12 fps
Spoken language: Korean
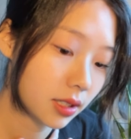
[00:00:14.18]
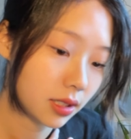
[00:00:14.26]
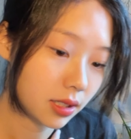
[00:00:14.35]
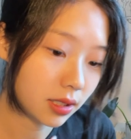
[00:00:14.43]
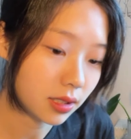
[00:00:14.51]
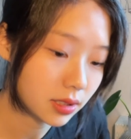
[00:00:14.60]

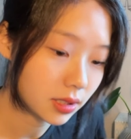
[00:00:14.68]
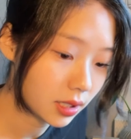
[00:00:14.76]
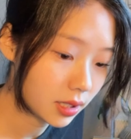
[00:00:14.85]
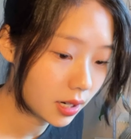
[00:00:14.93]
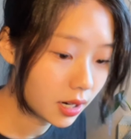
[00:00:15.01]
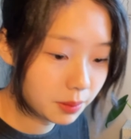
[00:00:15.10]

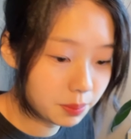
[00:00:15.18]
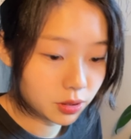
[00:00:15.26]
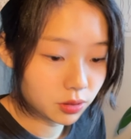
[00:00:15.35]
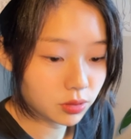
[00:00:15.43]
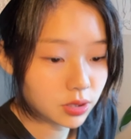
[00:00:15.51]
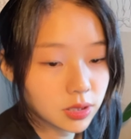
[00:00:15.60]
이제
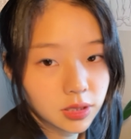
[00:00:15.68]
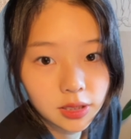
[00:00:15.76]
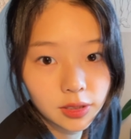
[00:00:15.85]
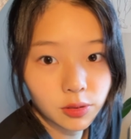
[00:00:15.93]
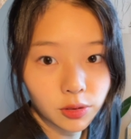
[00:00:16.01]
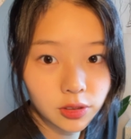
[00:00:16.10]
아이패드로
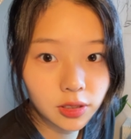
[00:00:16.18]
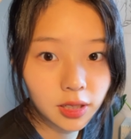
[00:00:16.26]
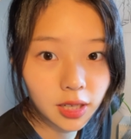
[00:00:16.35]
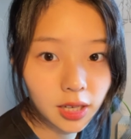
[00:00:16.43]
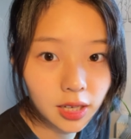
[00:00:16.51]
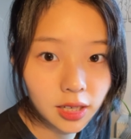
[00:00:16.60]
실제로
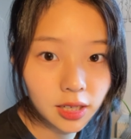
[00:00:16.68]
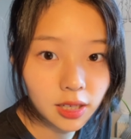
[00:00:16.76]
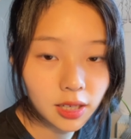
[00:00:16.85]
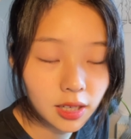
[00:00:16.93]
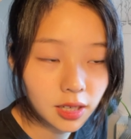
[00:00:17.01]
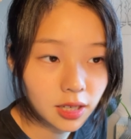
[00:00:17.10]
어떻게
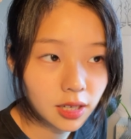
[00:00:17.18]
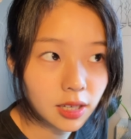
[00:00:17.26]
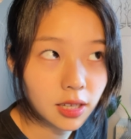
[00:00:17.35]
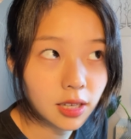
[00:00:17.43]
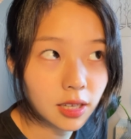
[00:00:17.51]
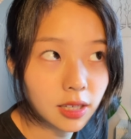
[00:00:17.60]

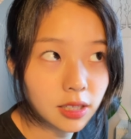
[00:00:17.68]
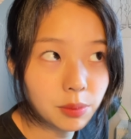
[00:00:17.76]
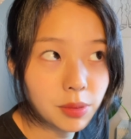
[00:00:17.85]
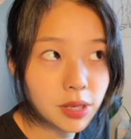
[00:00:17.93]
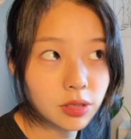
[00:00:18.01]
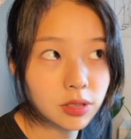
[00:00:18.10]

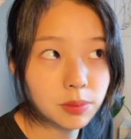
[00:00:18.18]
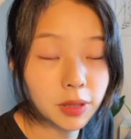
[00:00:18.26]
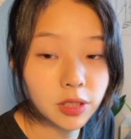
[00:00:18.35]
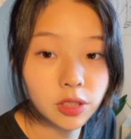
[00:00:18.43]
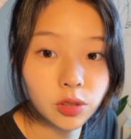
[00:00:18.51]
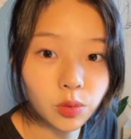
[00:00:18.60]
애니메이션을
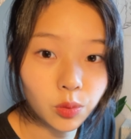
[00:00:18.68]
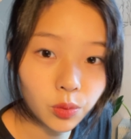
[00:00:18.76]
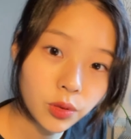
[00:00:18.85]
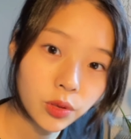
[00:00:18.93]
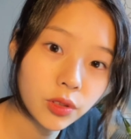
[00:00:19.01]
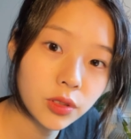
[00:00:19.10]

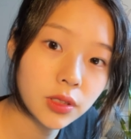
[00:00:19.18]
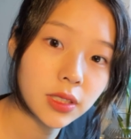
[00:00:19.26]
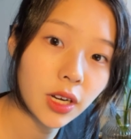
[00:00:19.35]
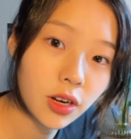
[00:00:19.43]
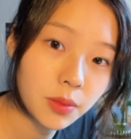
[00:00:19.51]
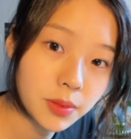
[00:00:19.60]
만들고
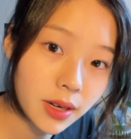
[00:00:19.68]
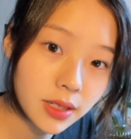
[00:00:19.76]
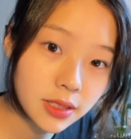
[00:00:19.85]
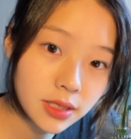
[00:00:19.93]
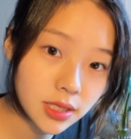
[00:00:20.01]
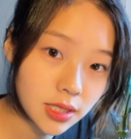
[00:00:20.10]
작업을
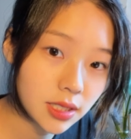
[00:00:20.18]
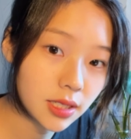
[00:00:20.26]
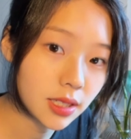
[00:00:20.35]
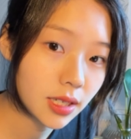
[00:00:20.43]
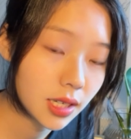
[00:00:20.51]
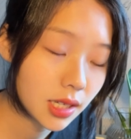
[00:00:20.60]

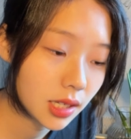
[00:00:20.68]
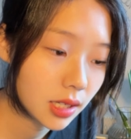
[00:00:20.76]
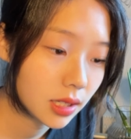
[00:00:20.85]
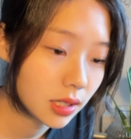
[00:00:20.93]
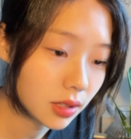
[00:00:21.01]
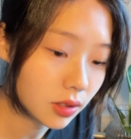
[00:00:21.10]
하는지
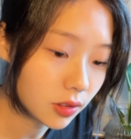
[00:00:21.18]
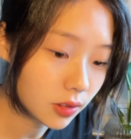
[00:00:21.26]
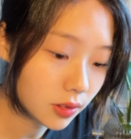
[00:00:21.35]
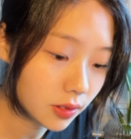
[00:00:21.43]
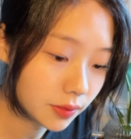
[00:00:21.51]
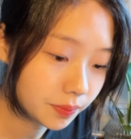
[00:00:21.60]

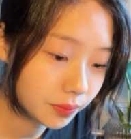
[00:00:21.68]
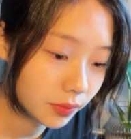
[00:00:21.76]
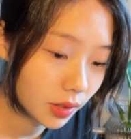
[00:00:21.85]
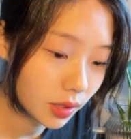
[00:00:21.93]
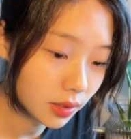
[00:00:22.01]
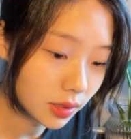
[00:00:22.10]
어,
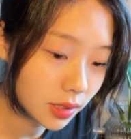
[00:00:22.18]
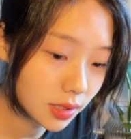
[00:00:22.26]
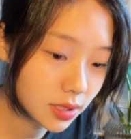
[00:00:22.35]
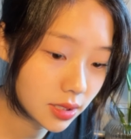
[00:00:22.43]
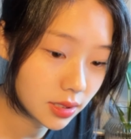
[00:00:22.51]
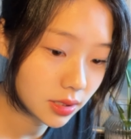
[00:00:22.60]
일단
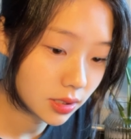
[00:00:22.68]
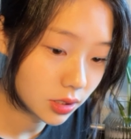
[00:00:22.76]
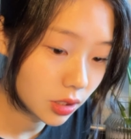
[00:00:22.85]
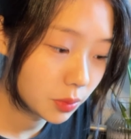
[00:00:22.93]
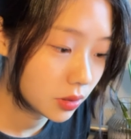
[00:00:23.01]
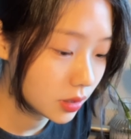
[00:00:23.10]
예시를
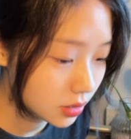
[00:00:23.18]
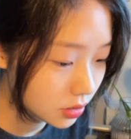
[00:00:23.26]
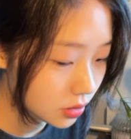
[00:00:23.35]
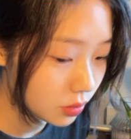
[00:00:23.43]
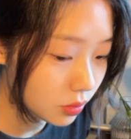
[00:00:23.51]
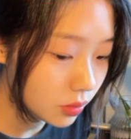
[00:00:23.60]
설명을
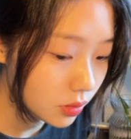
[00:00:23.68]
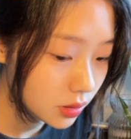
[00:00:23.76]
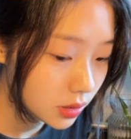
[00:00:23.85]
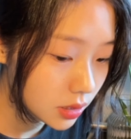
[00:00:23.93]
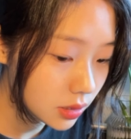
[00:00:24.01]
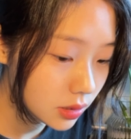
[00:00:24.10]
해드리고,
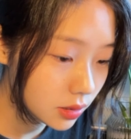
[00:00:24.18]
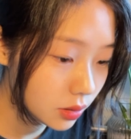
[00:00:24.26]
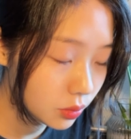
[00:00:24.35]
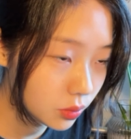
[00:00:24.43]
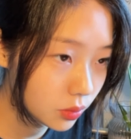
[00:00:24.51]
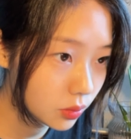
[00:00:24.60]

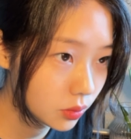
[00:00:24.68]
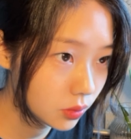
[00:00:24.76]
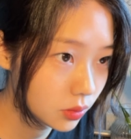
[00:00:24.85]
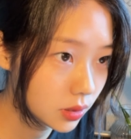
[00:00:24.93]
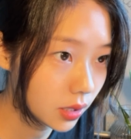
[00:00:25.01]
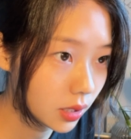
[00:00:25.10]

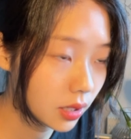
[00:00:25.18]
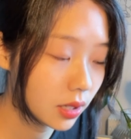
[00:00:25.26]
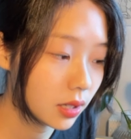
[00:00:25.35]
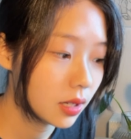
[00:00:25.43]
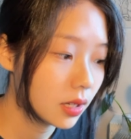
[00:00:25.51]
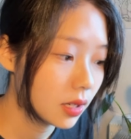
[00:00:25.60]
실제로
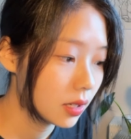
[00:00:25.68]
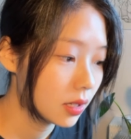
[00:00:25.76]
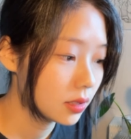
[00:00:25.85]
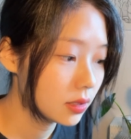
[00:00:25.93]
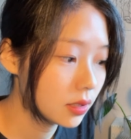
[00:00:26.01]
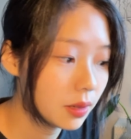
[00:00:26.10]
제가
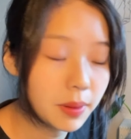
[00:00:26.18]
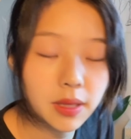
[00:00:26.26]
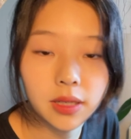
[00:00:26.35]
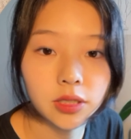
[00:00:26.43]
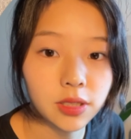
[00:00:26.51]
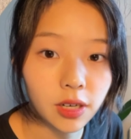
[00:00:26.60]

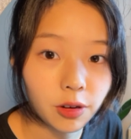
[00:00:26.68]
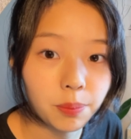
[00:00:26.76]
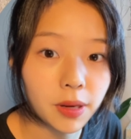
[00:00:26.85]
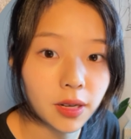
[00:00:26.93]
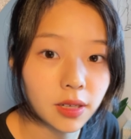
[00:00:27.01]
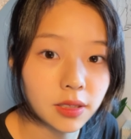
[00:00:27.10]
의뢰받아서
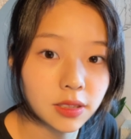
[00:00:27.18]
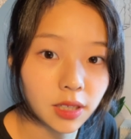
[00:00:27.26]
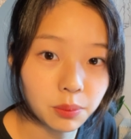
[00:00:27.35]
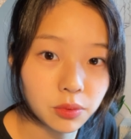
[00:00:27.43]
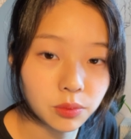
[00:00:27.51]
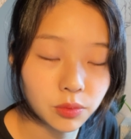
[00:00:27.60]
작업한
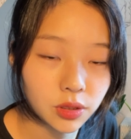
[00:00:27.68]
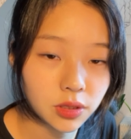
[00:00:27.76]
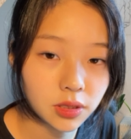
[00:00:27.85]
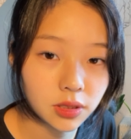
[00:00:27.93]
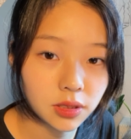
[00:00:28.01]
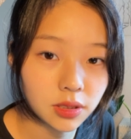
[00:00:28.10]

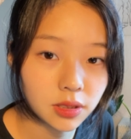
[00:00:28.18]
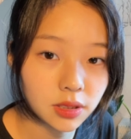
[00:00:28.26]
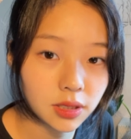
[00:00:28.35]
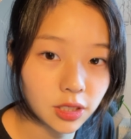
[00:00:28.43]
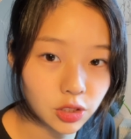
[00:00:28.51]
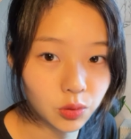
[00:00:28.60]
작품을
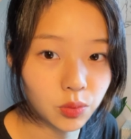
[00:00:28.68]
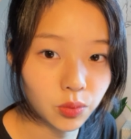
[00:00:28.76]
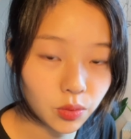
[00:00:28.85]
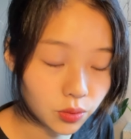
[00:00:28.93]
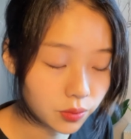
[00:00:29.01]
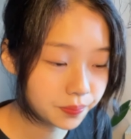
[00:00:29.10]

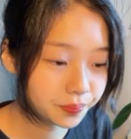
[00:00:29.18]
가지고도